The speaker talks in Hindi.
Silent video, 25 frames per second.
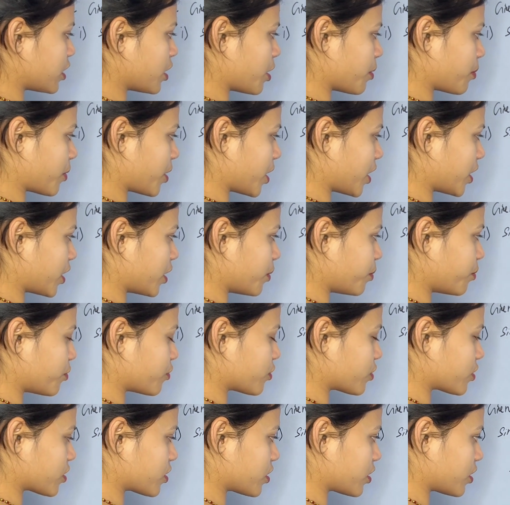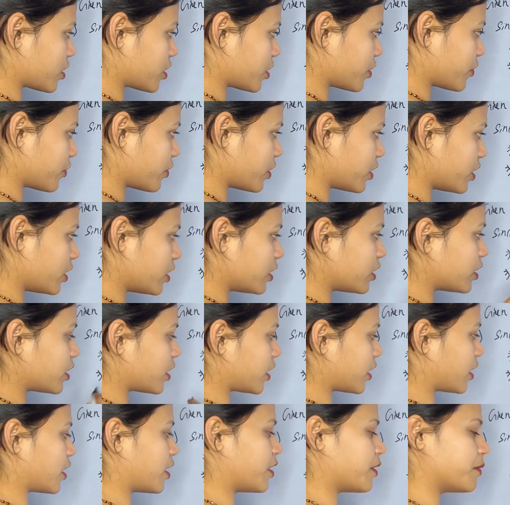हमारा पॉजिटिव ही
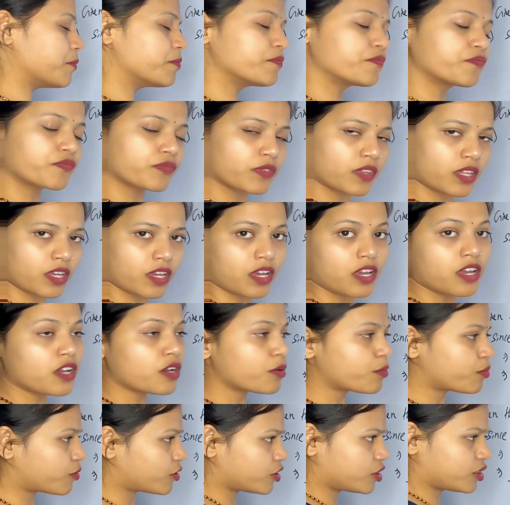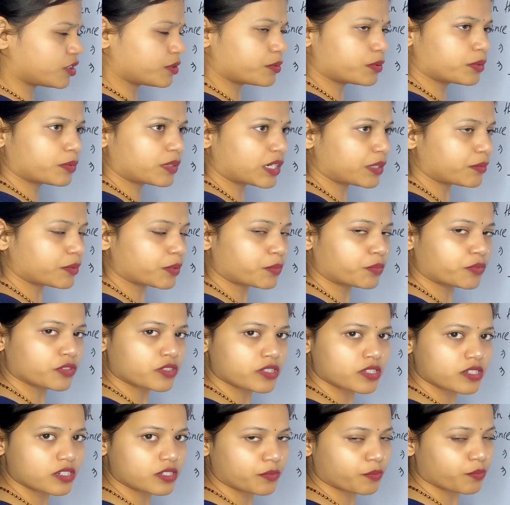देगा पॉजिटिव डिवाइड बाय
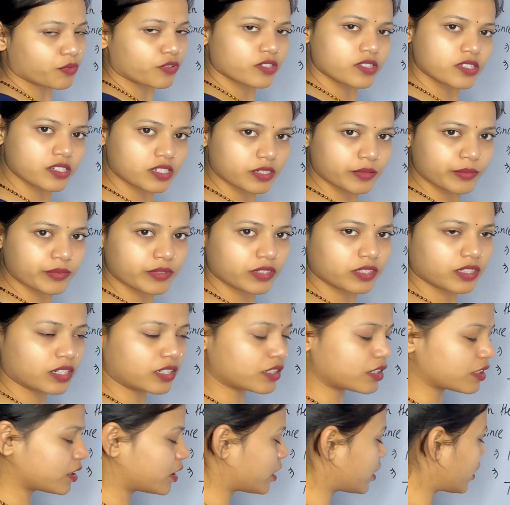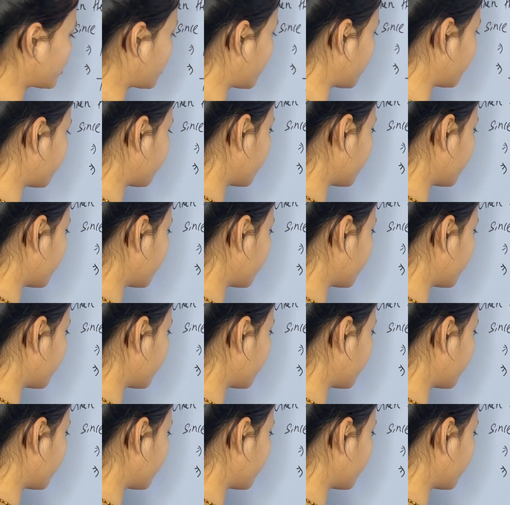पॉजिटिव पॉजिटिव रिजल्ट देगा